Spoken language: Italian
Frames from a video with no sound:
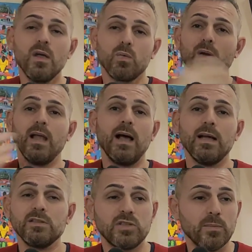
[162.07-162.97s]

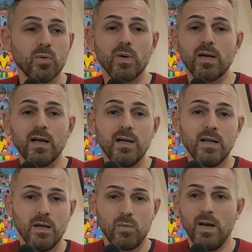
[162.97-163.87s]
quella, diciamo, quella,
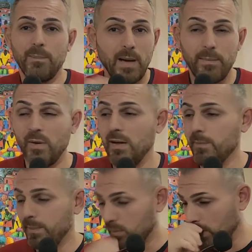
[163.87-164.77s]
quella, papola,
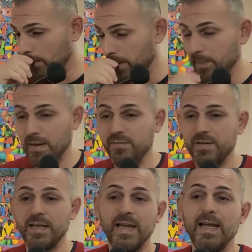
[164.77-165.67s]
quella papera a
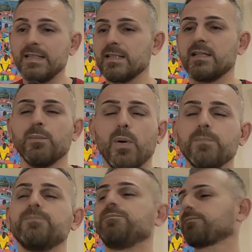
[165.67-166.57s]
Firenze, si è un po'